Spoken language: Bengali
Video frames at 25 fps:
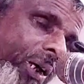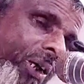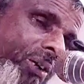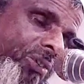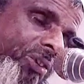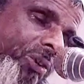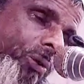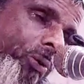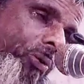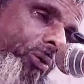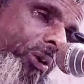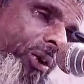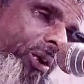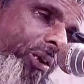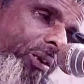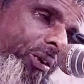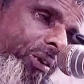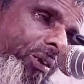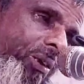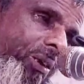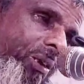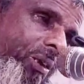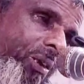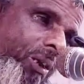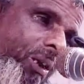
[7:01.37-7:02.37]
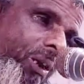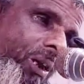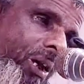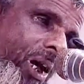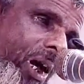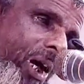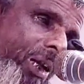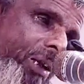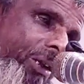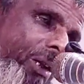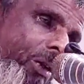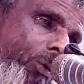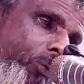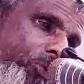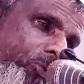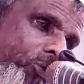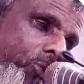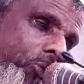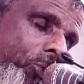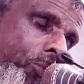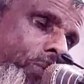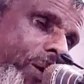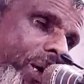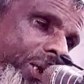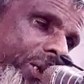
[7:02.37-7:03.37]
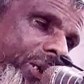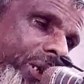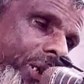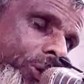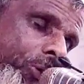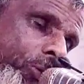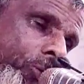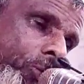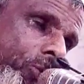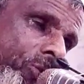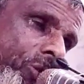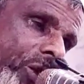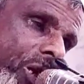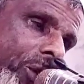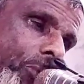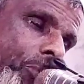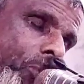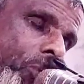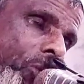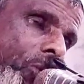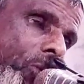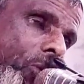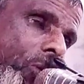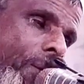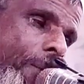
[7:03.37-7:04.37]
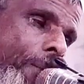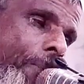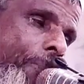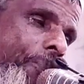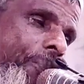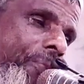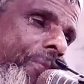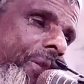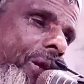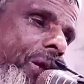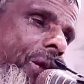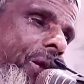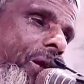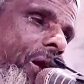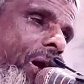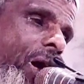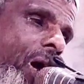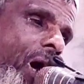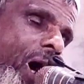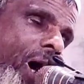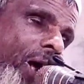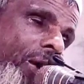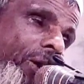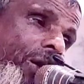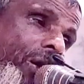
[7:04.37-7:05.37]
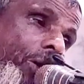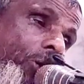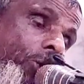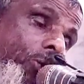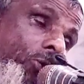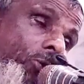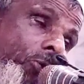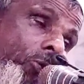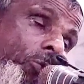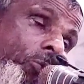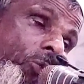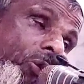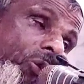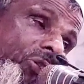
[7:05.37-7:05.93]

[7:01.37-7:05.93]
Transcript: ভাঙা ছিল না আল্লাহ রসুল বাড়ি আসুক জানব আল্লাহ রসুল